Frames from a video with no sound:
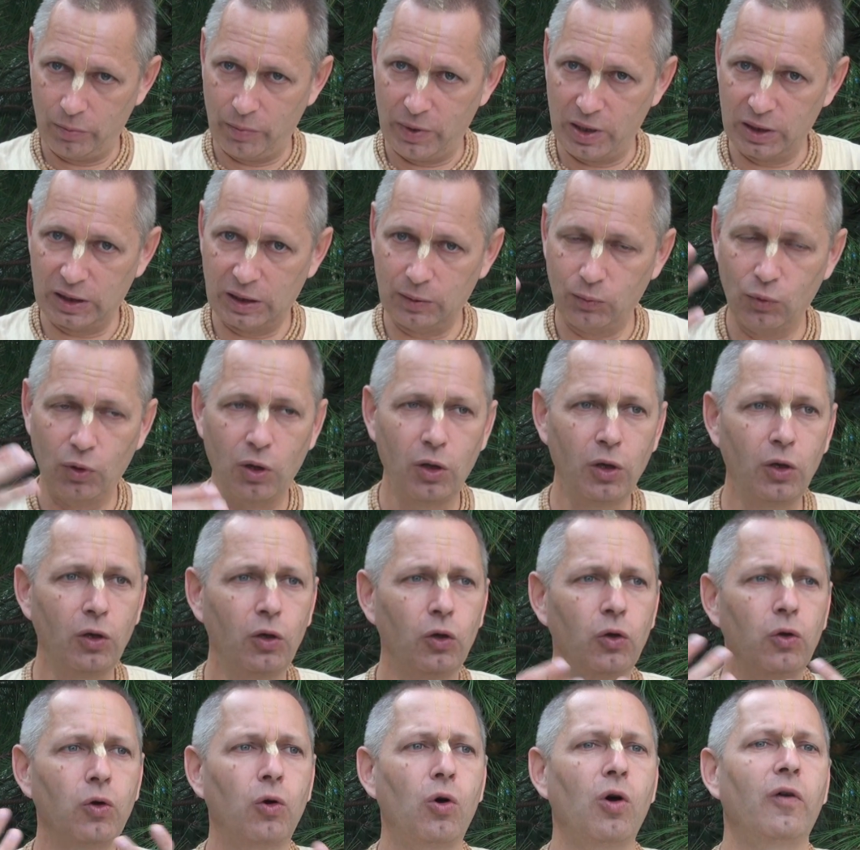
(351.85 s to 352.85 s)
Поэтому
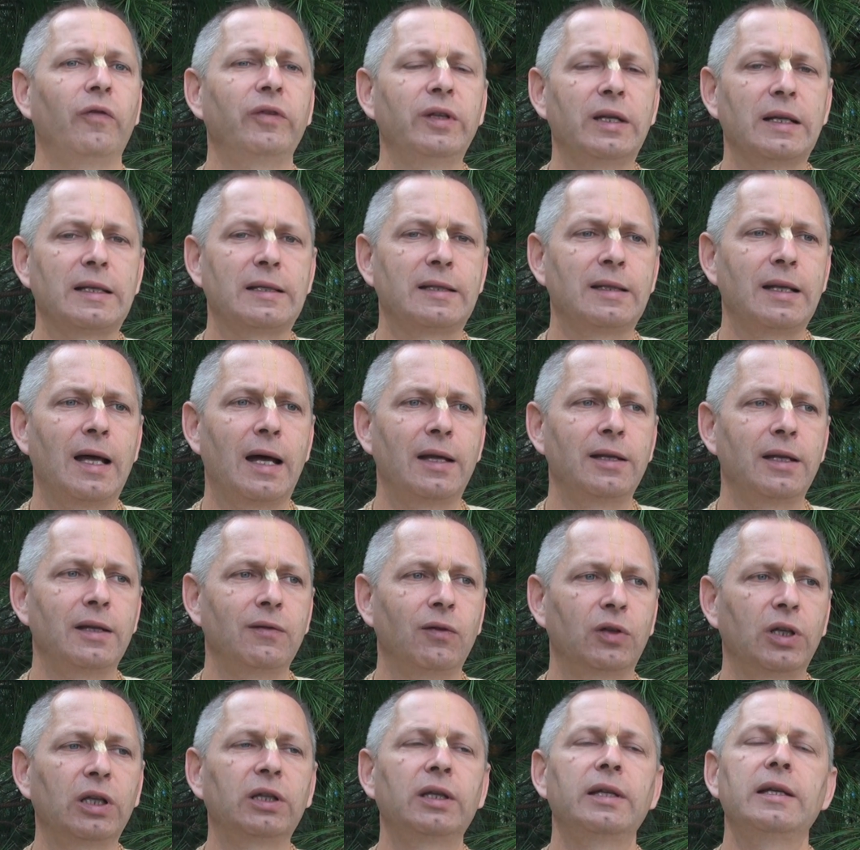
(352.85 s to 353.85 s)
духовное знание,
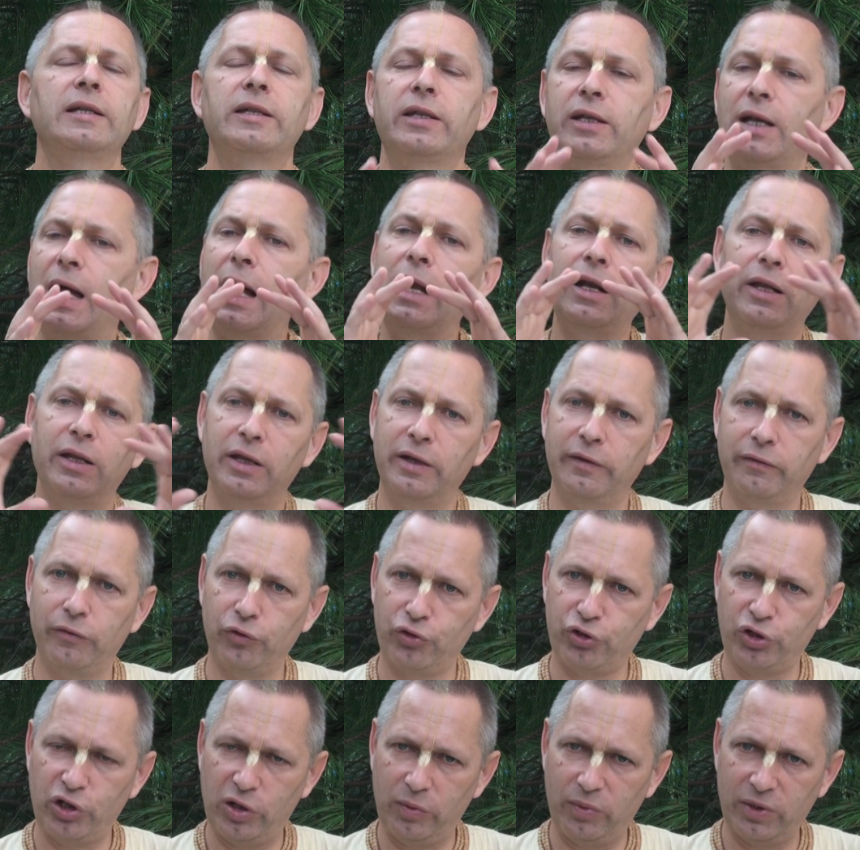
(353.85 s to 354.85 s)
вот это есть реальное
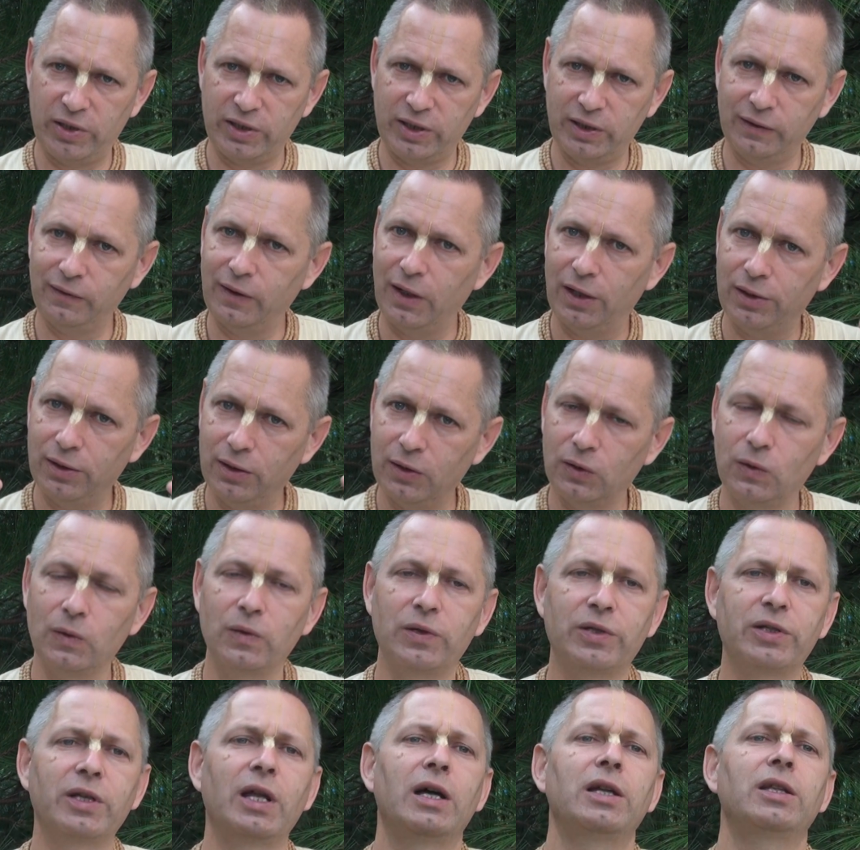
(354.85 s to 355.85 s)
высшее образование, то
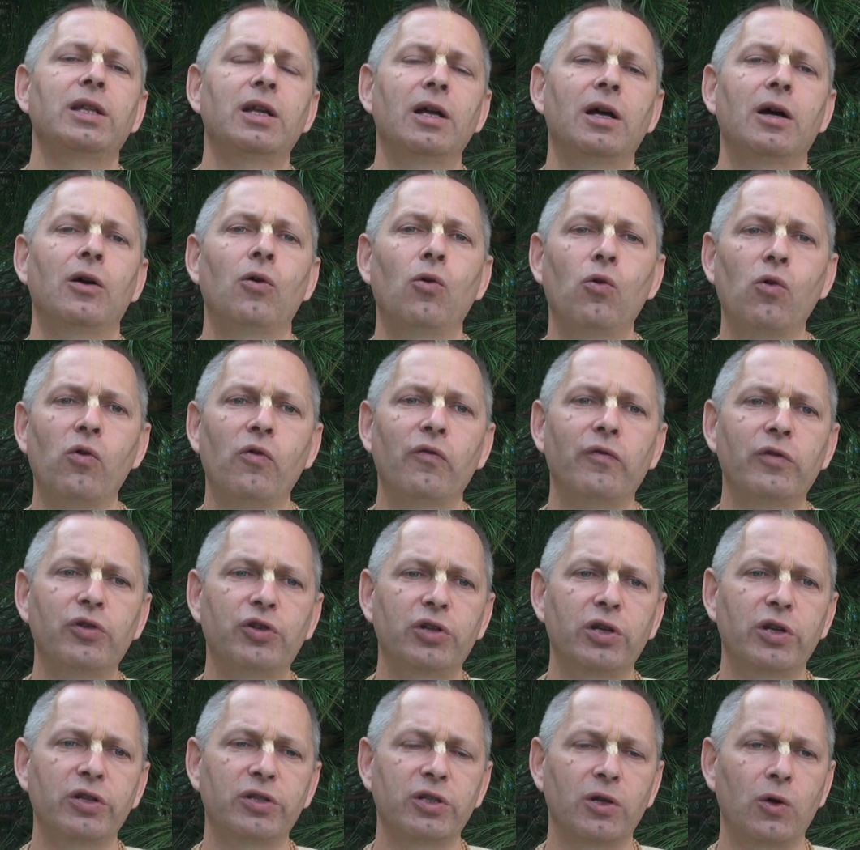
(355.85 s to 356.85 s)
есть знание о
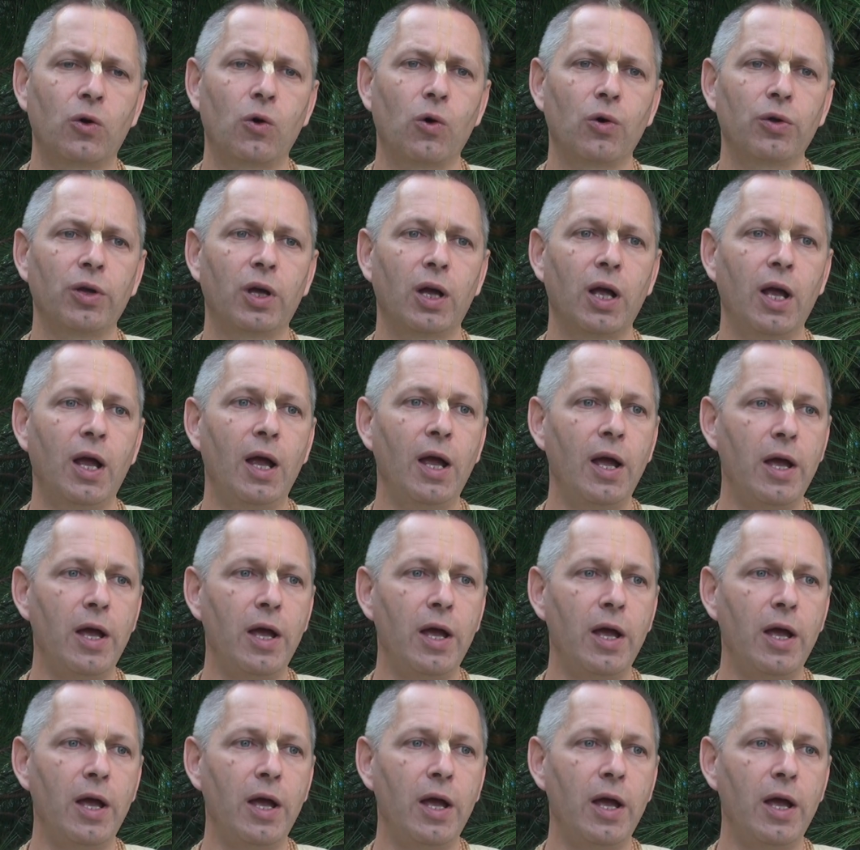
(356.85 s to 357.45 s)
высших законах.